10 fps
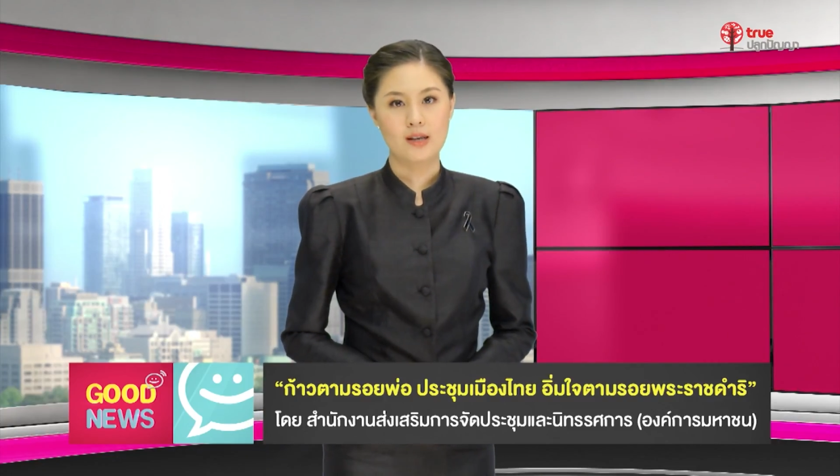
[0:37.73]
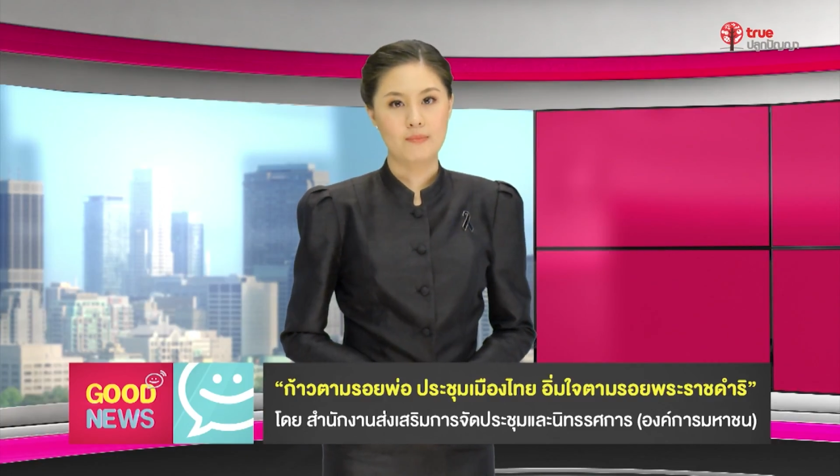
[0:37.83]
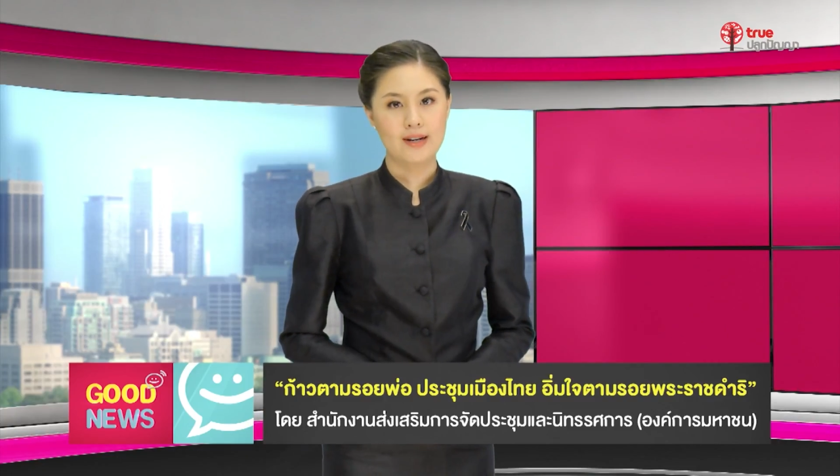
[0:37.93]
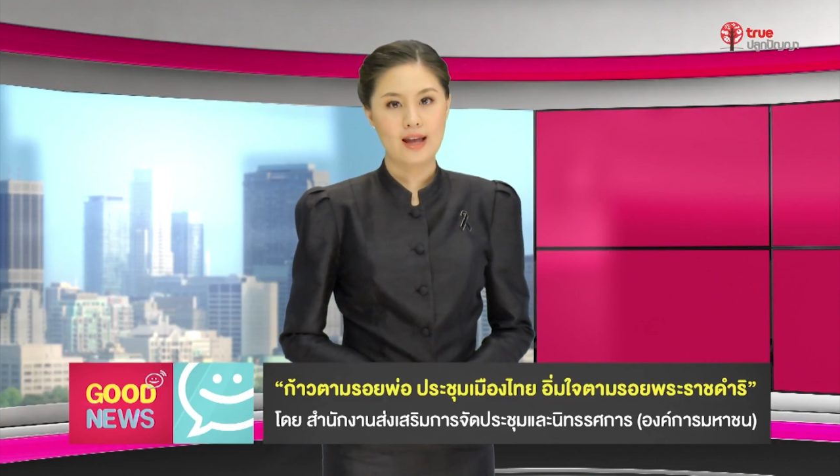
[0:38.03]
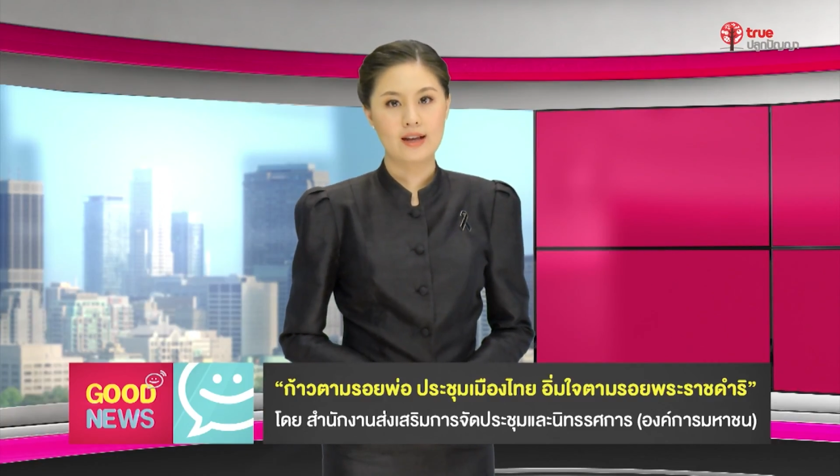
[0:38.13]
สัม
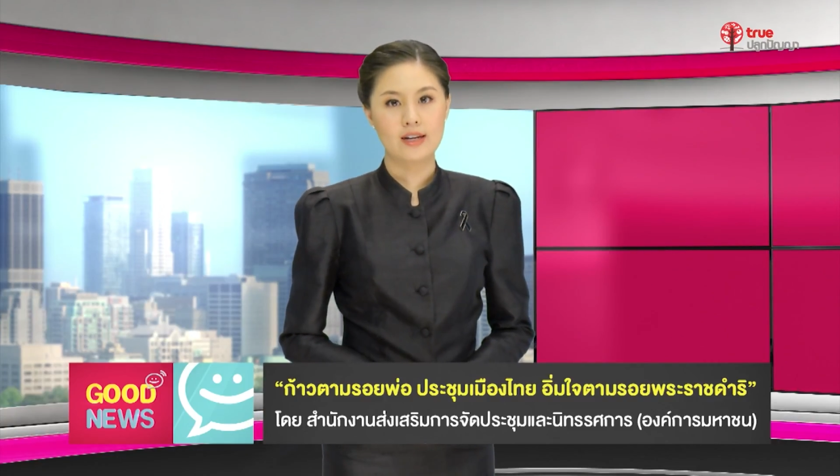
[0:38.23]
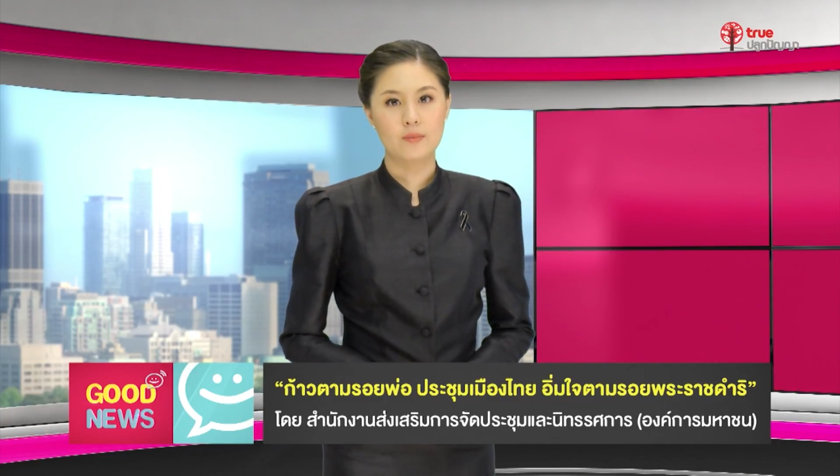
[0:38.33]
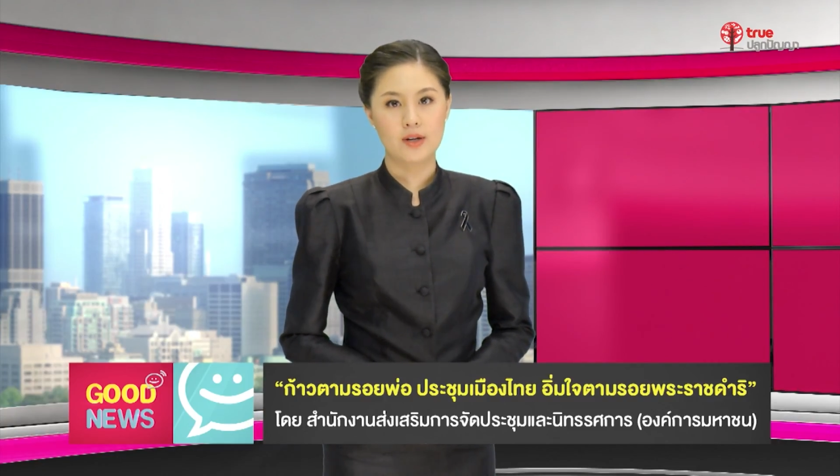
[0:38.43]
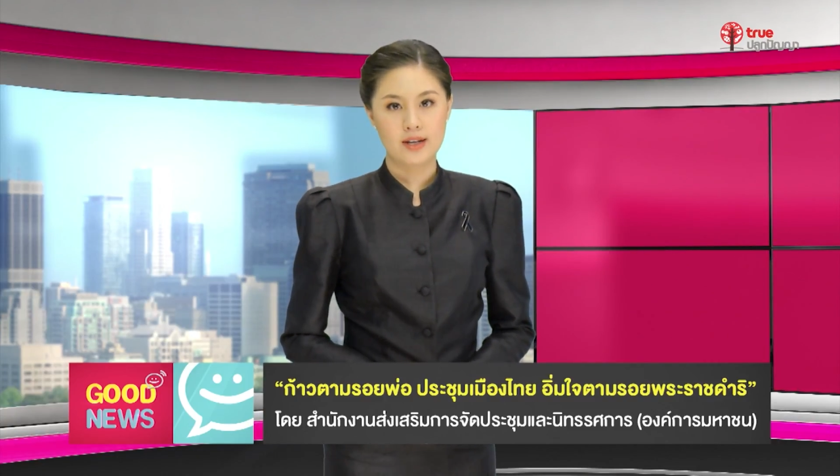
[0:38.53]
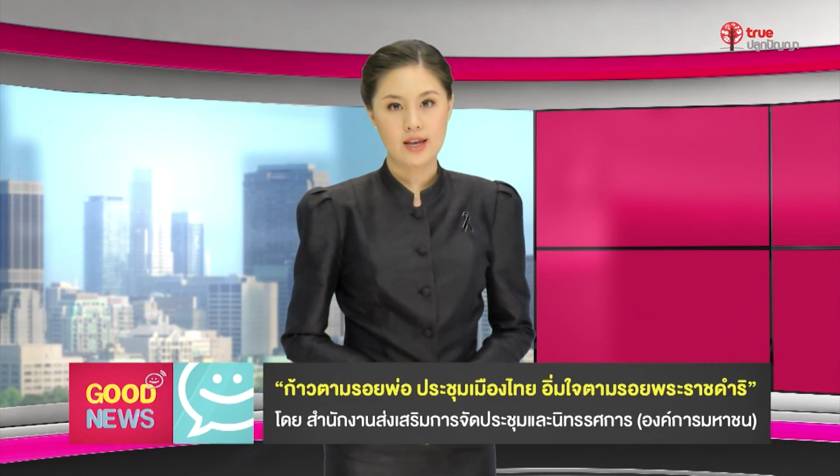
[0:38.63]
มนาใน
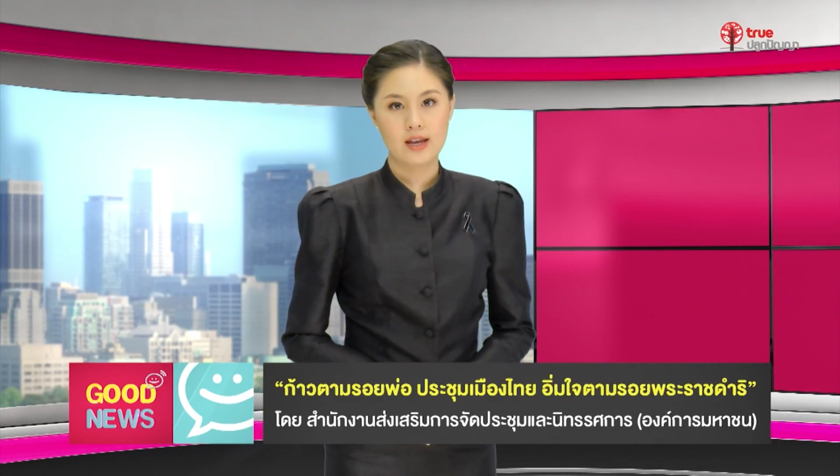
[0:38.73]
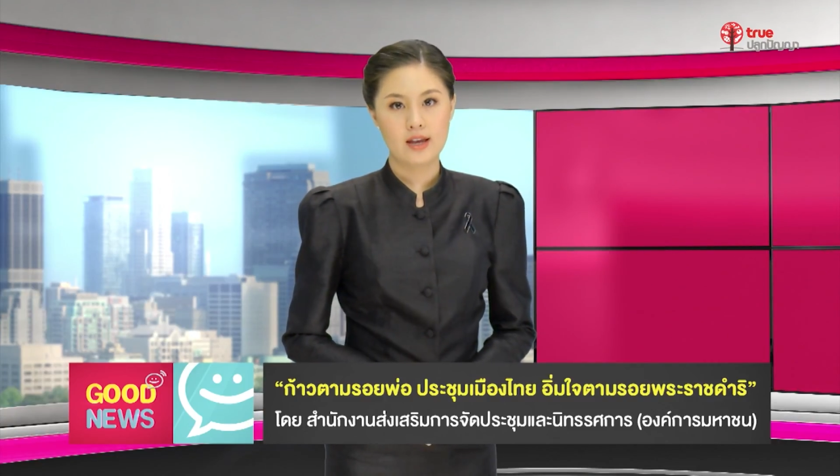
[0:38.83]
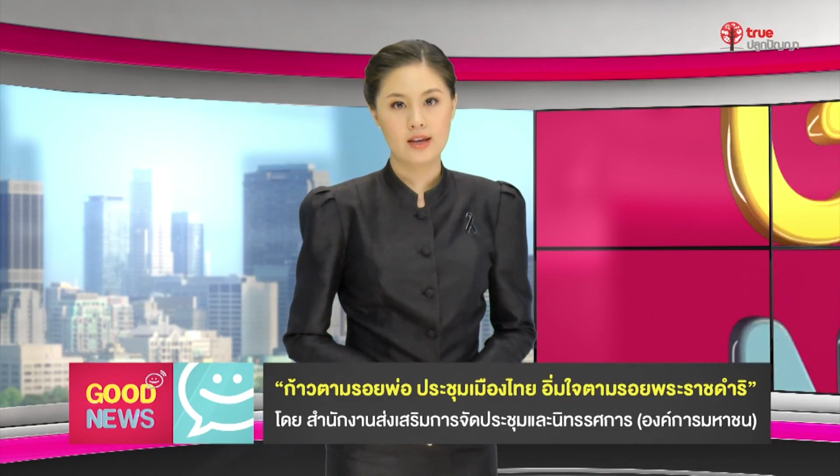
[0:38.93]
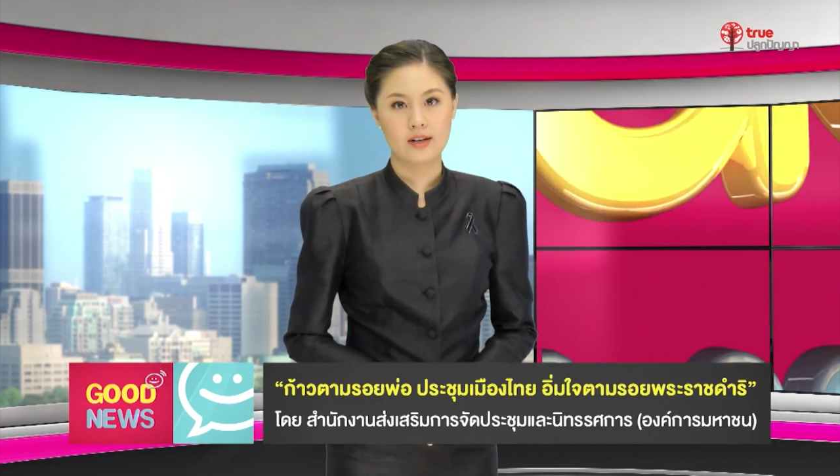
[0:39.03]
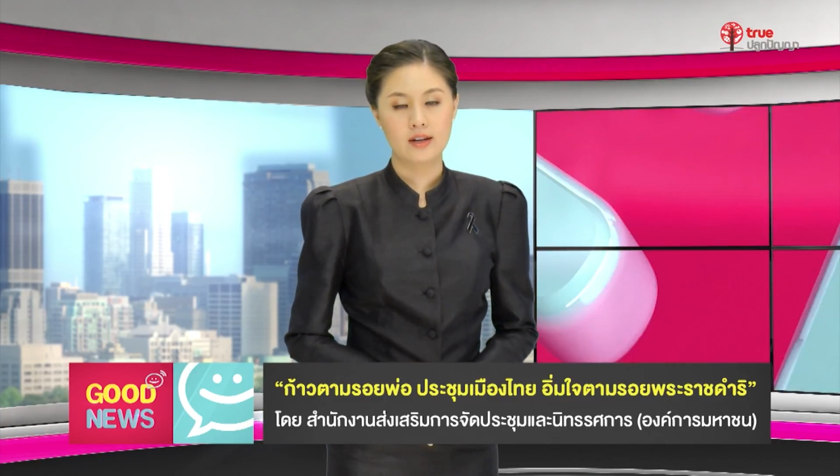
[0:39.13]
ประเท
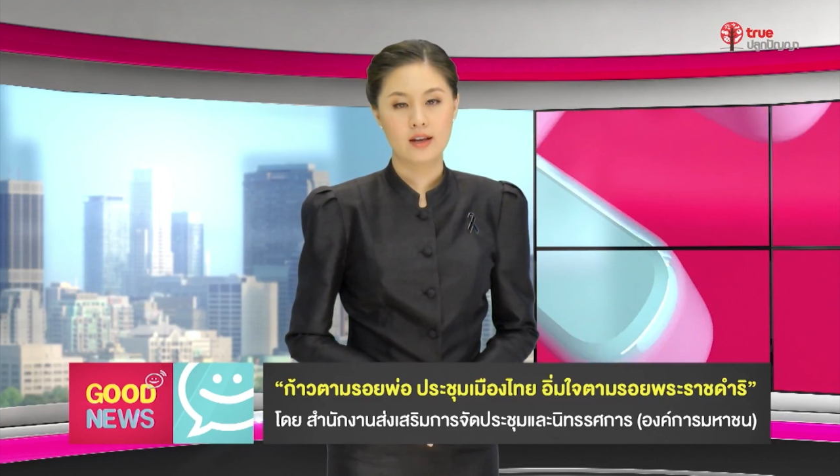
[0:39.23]
ศ